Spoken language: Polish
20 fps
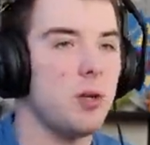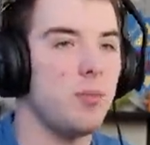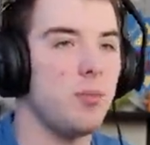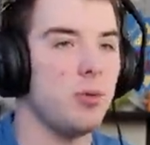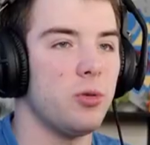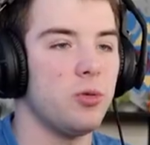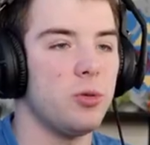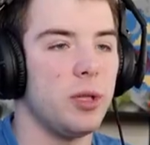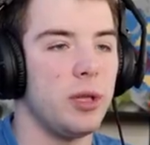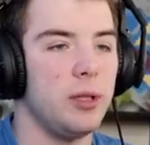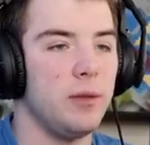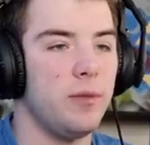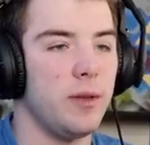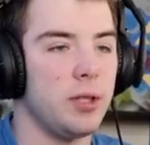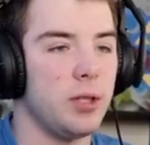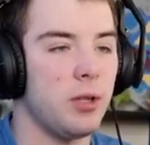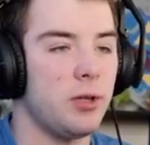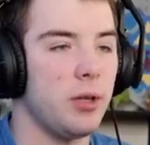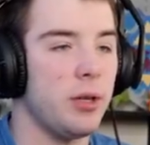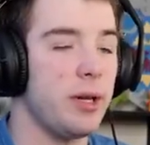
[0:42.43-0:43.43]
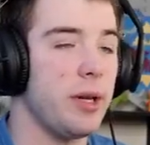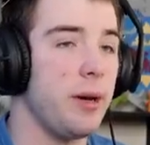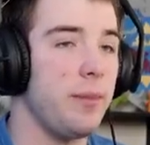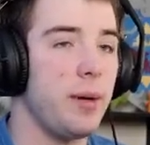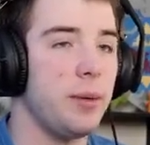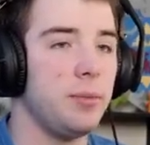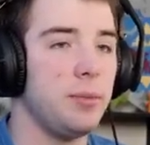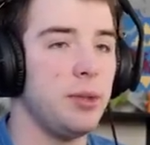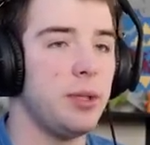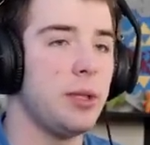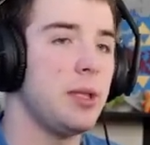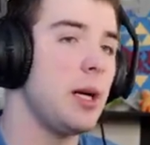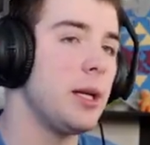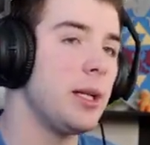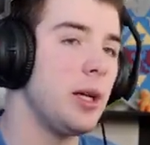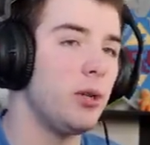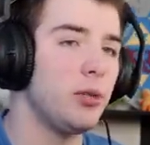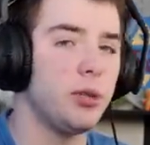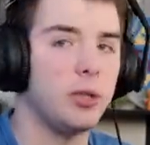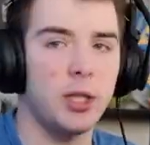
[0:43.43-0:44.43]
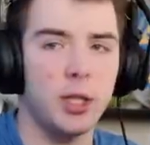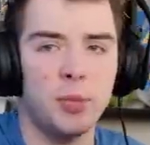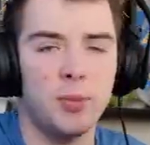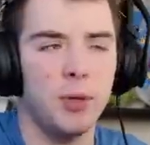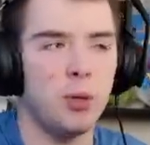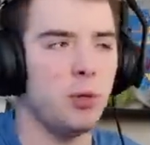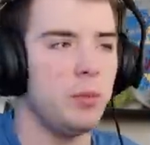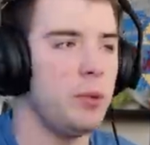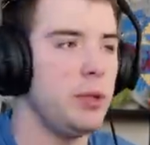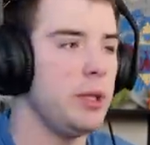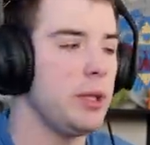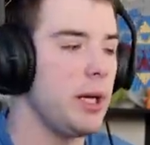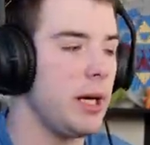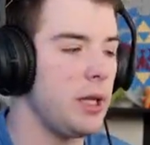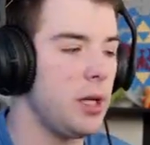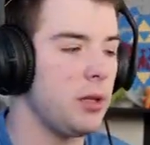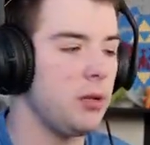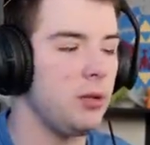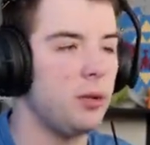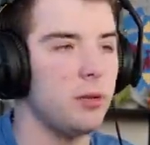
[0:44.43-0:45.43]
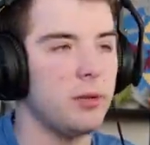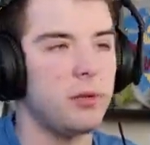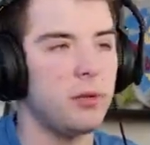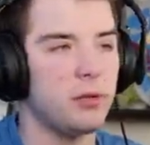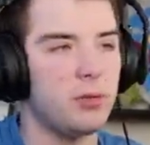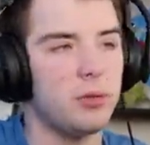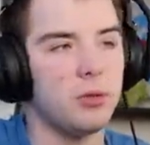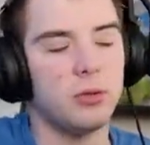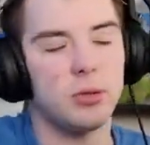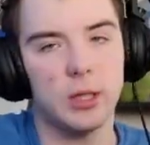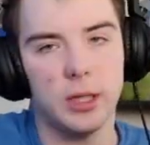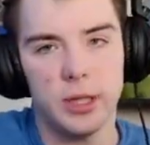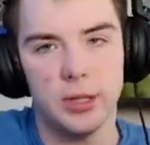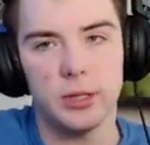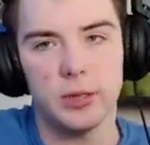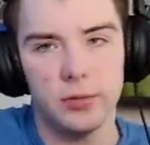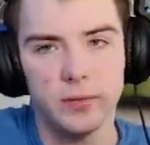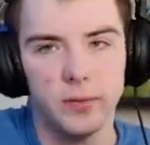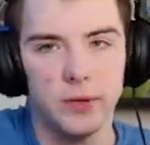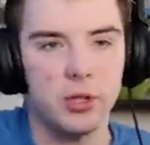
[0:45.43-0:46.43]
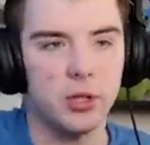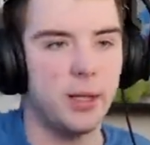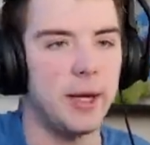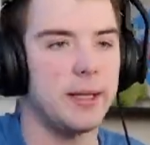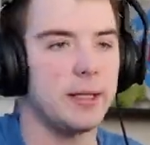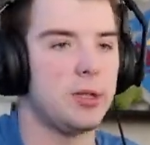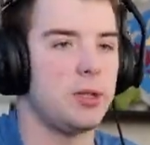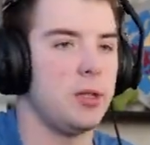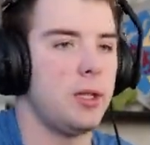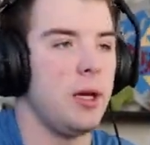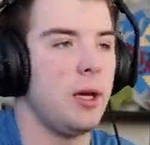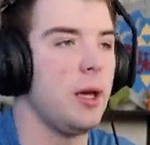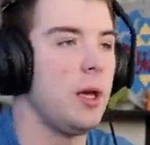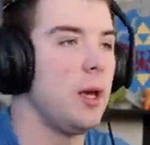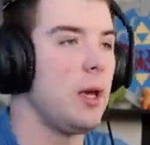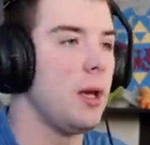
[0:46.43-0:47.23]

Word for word: bo tutaj właśnie kolega ma minigana, oni też mają minigana No, to, to tyle z równych szans się